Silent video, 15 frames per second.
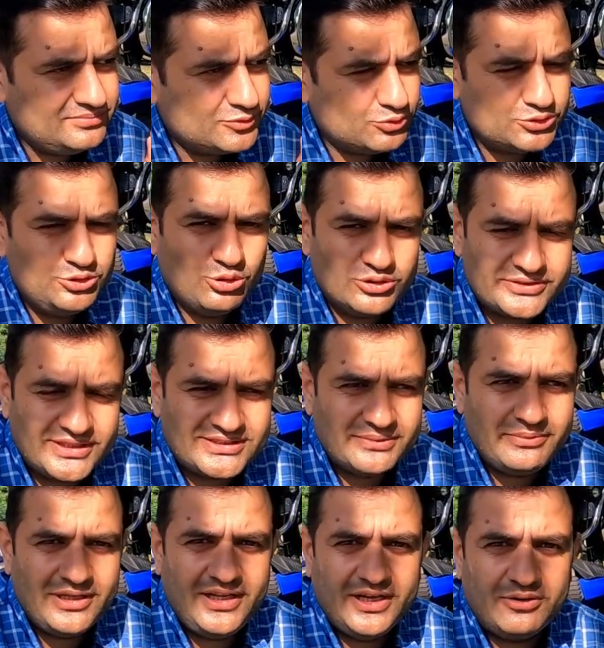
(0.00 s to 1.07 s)
कुछ दोस्त ऐसे
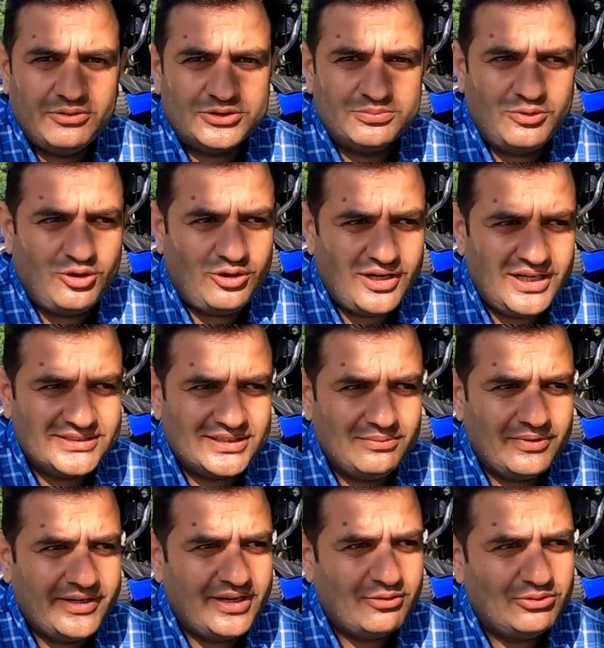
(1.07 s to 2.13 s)
मिले कुछ माहौल ऐसा बना